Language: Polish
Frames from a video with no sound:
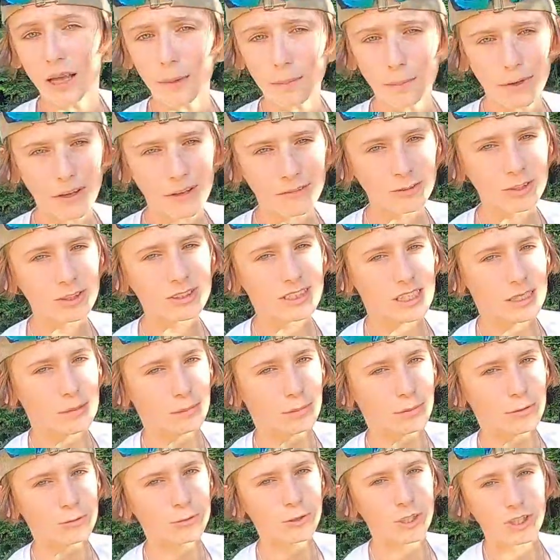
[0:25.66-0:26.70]
na pewno
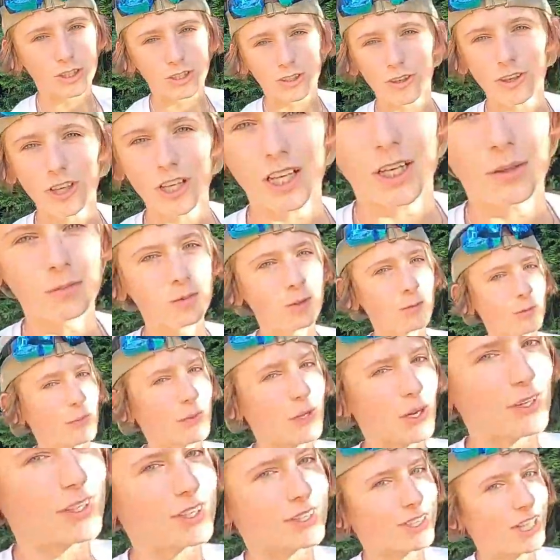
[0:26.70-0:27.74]
zaimponujesz kolegom lub
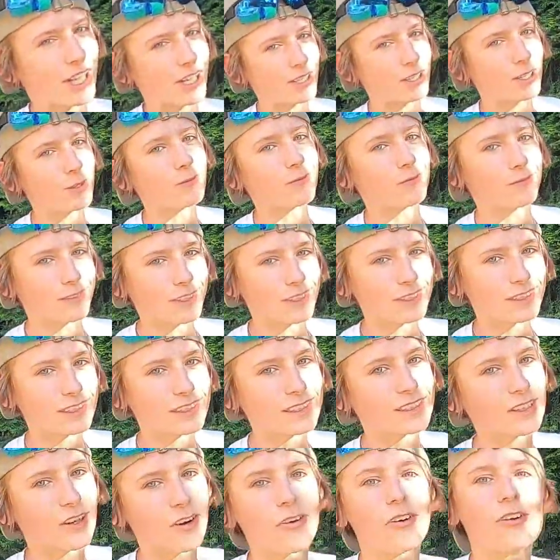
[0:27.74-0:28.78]
koleżankom.
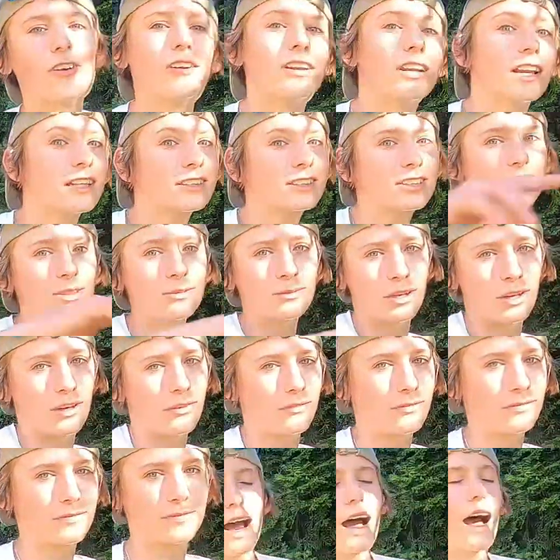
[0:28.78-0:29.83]
Więc co? Lecimy!
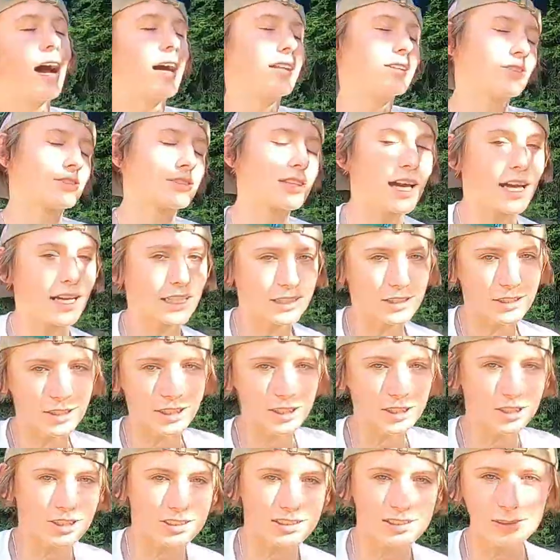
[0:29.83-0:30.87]
A, no tak, no i
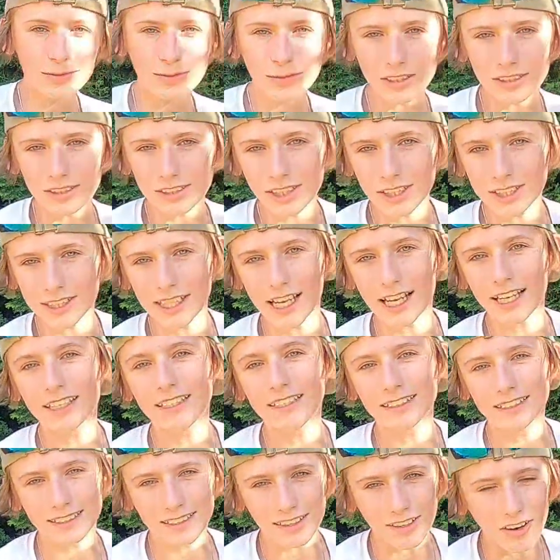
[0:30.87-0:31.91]
jeszcze Subik Social
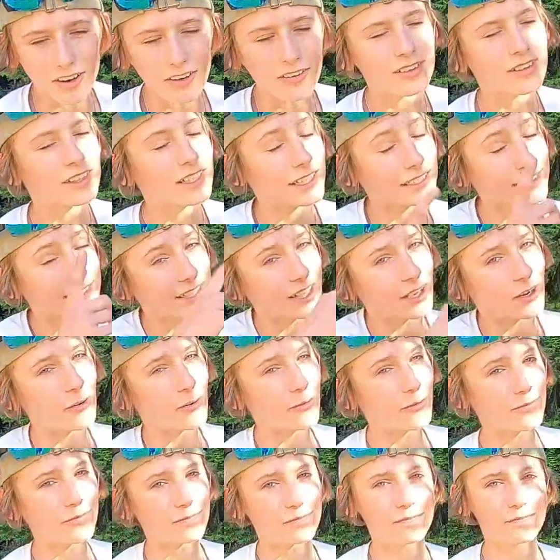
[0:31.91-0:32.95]
i co? Let's go!
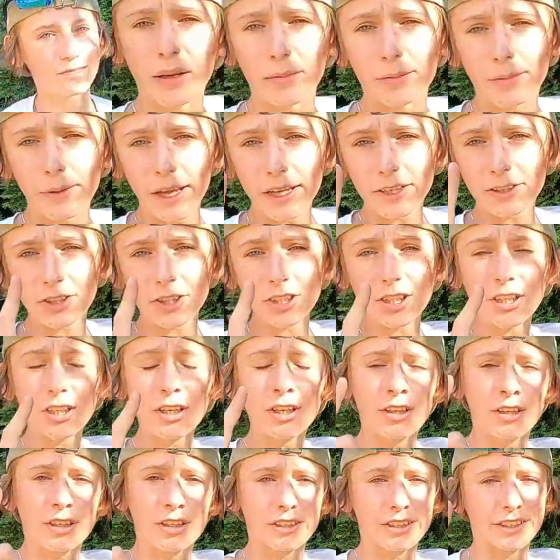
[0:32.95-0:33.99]
Pierwszy
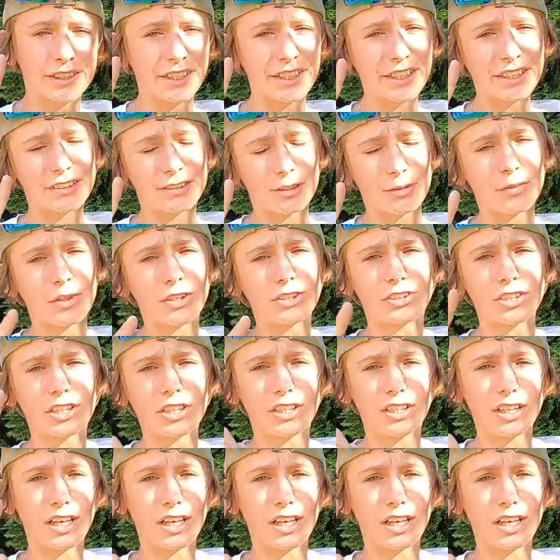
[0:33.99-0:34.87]
trik to będzie